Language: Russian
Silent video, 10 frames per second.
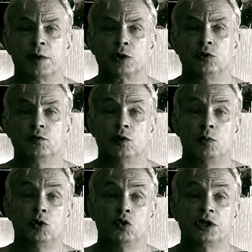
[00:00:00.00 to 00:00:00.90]
прошел в
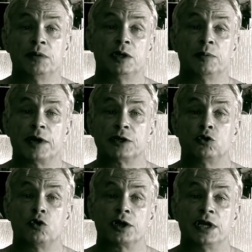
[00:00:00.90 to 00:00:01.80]
глубину, где было
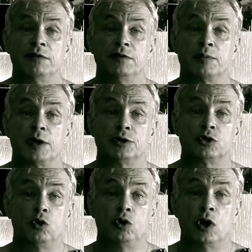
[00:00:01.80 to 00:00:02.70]
просторнее, выбрал
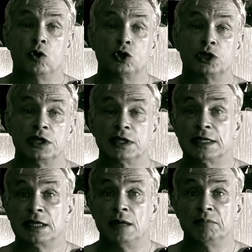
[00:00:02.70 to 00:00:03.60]
стол у окошка и
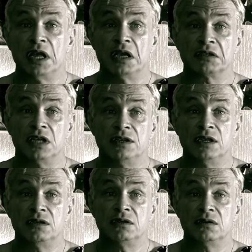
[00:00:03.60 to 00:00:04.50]
сказал мне
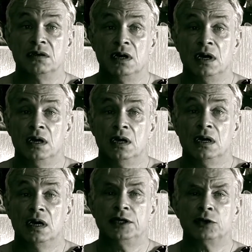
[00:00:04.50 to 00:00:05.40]
«садись».
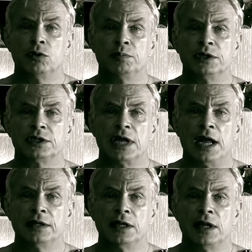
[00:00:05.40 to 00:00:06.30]
Одет он был
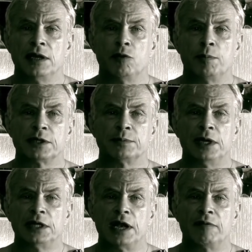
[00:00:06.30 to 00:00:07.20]
странно, на него
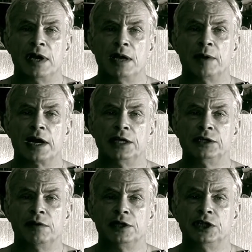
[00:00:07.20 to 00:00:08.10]
посматривали и
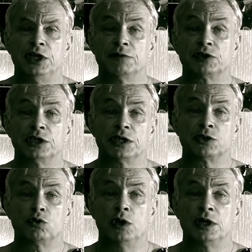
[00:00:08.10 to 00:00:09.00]
оборачивались сидевшие за
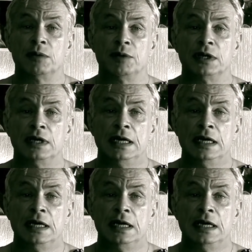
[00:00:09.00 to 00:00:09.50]
столиками.